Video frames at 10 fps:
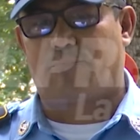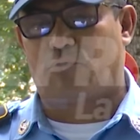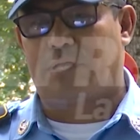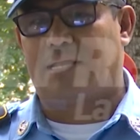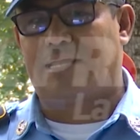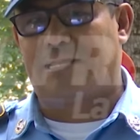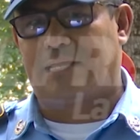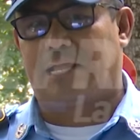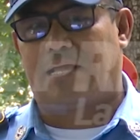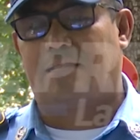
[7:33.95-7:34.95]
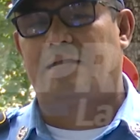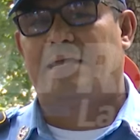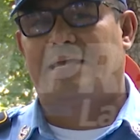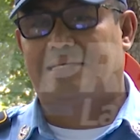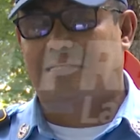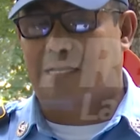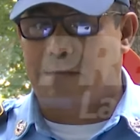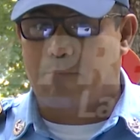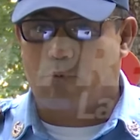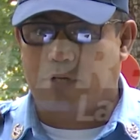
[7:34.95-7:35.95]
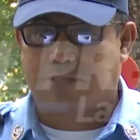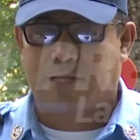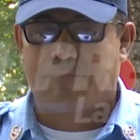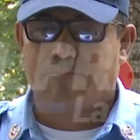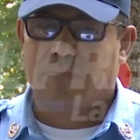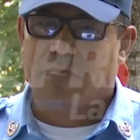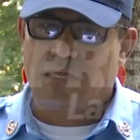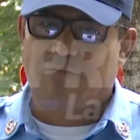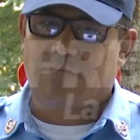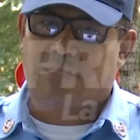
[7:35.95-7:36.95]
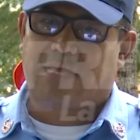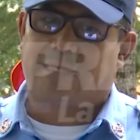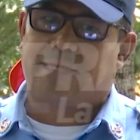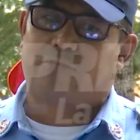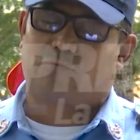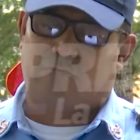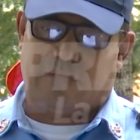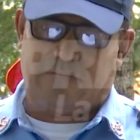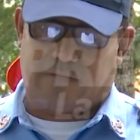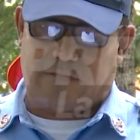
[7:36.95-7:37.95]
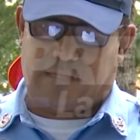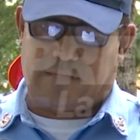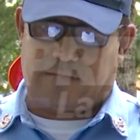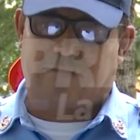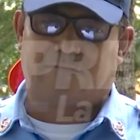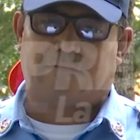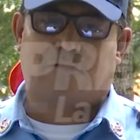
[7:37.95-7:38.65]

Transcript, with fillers: poder generar esa respuesta y evitar que estos incidentes